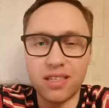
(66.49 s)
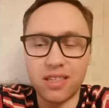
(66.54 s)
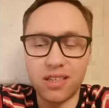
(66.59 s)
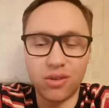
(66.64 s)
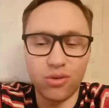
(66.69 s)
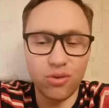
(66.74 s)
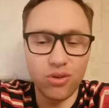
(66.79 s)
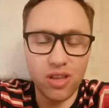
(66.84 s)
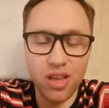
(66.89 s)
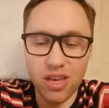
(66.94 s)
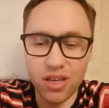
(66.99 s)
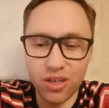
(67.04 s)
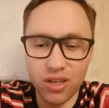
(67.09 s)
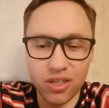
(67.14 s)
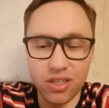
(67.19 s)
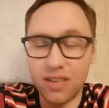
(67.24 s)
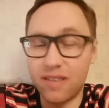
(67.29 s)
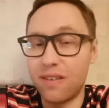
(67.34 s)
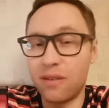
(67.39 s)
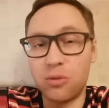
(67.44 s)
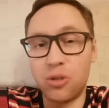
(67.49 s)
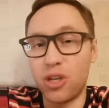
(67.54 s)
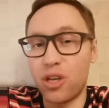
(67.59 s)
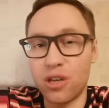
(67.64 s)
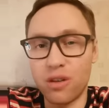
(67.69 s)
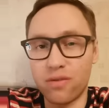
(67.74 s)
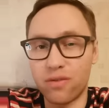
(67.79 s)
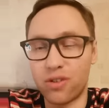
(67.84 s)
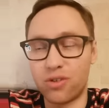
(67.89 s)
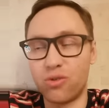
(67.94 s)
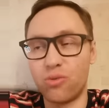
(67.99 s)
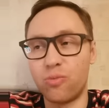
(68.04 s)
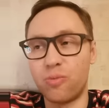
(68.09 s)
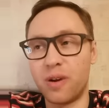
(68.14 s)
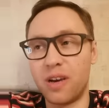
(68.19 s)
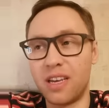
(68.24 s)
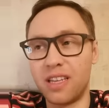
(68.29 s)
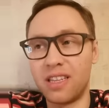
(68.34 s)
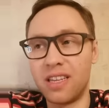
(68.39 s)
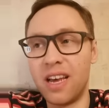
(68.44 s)
за трудящихся вообще не
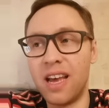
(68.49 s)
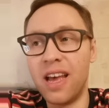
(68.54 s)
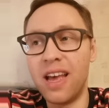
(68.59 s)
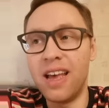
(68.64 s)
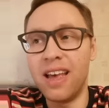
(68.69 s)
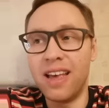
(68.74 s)
выступает.